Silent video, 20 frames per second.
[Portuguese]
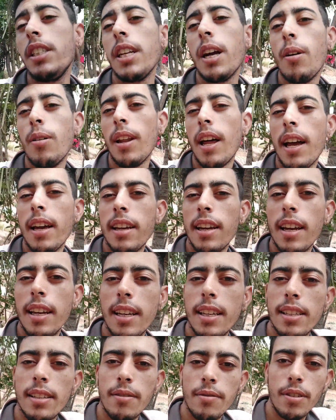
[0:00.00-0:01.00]
deixar o like
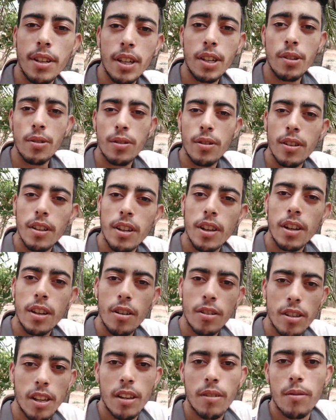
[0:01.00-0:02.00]
aí nesse vídeo,
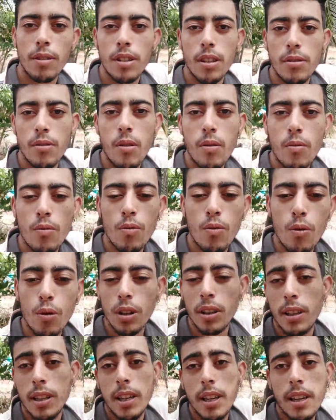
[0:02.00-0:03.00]
que eu sei que vocês vão
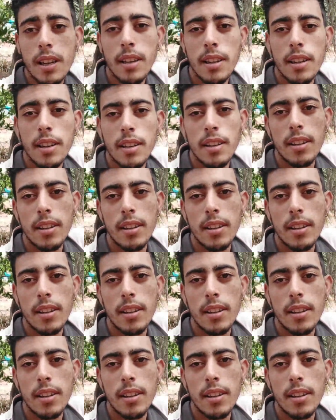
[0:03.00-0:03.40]
curtir.